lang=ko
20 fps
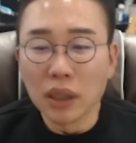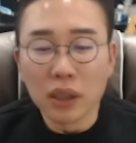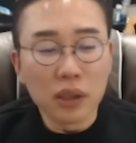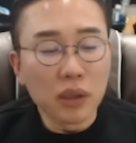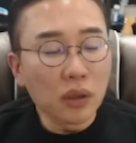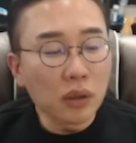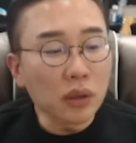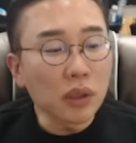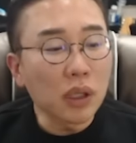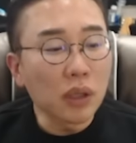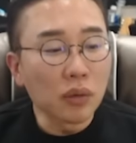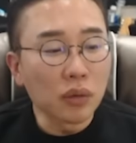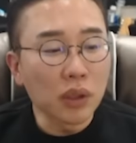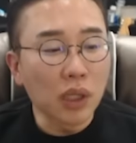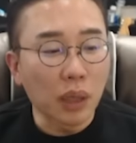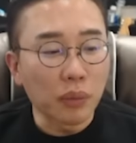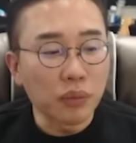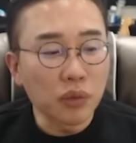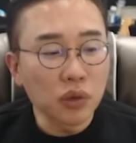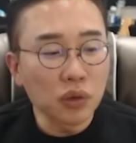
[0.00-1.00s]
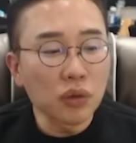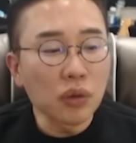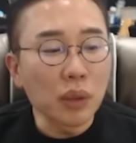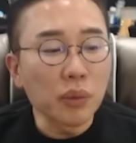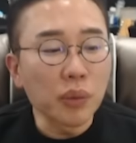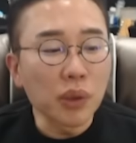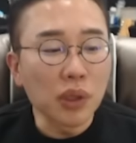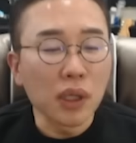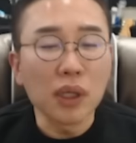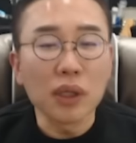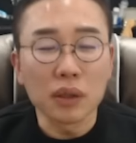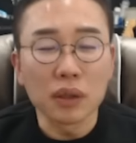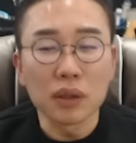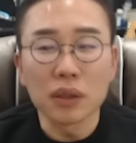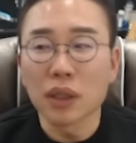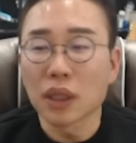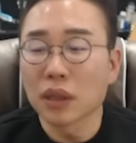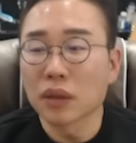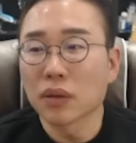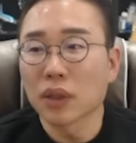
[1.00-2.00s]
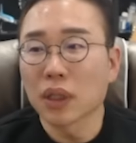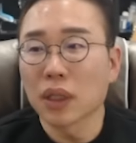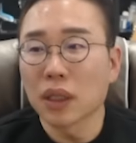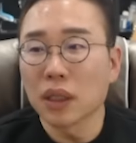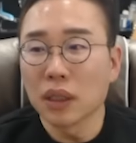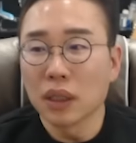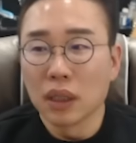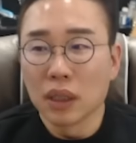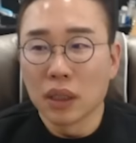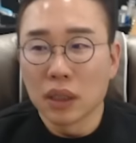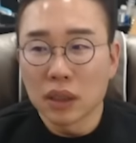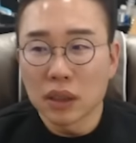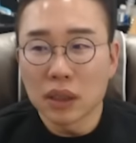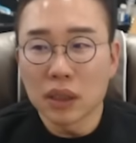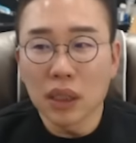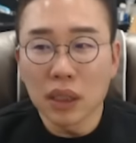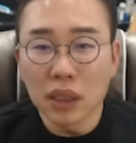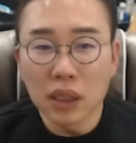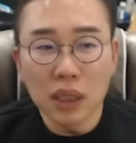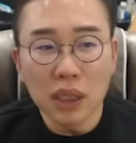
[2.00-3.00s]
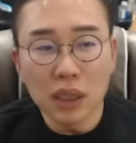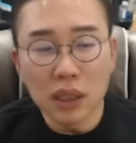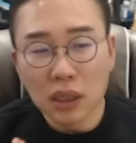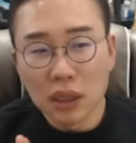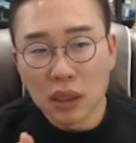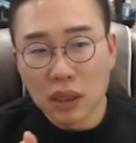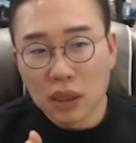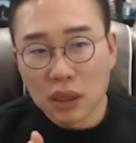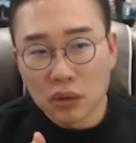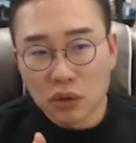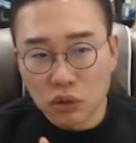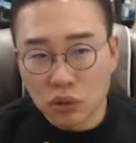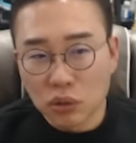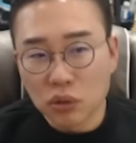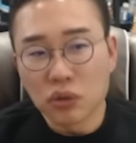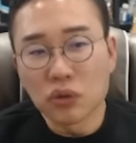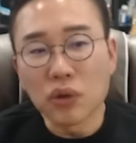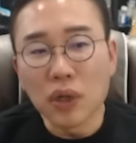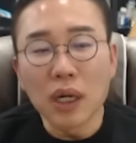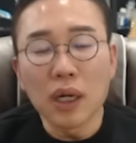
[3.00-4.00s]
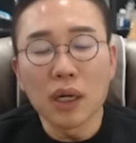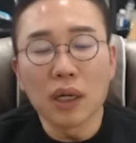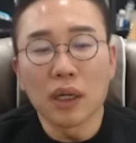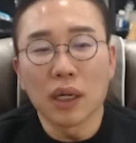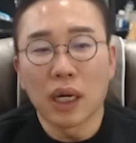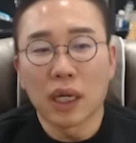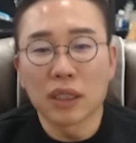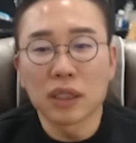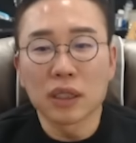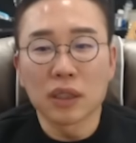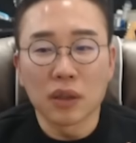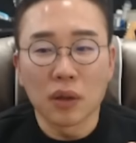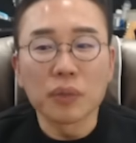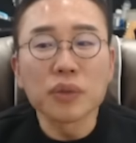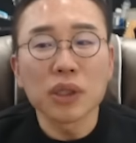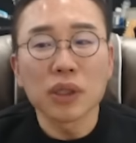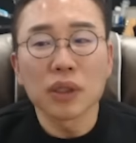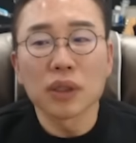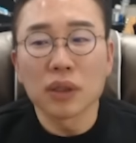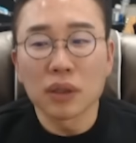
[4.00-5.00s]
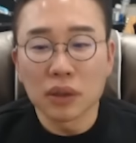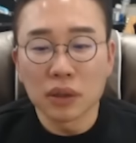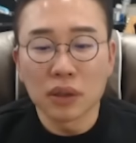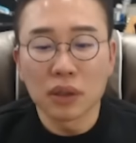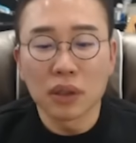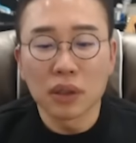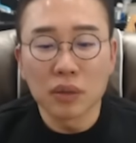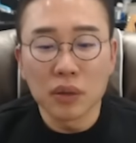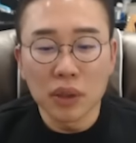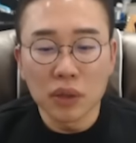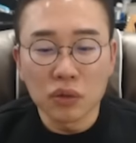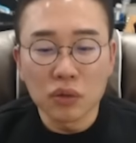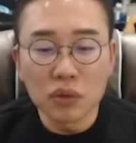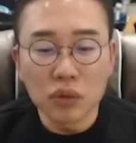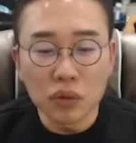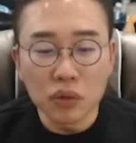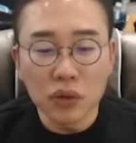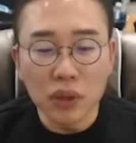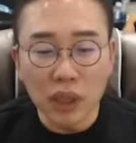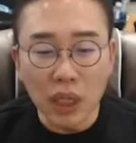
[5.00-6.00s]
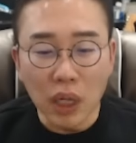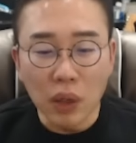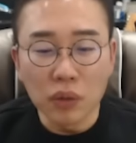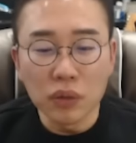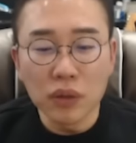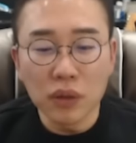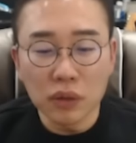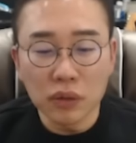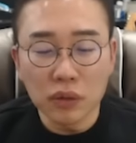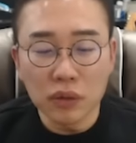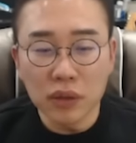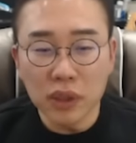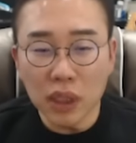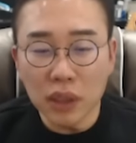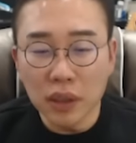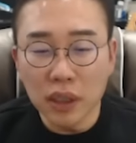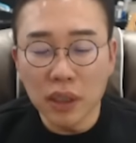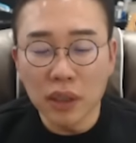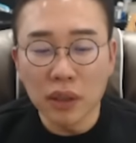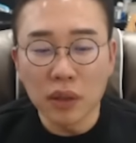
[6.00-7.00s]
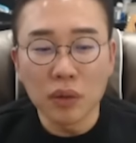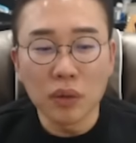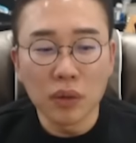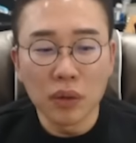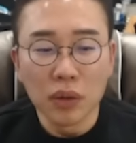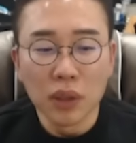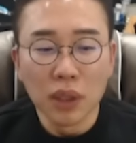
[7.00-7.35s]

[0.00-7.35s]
이렇게 우리가 압축을 하면 돼요. 그러니까 우리가 시장에 주도주가 아직은 없어요. 그렇기 때문에 주도주가 나오는 것도 체크해야 되고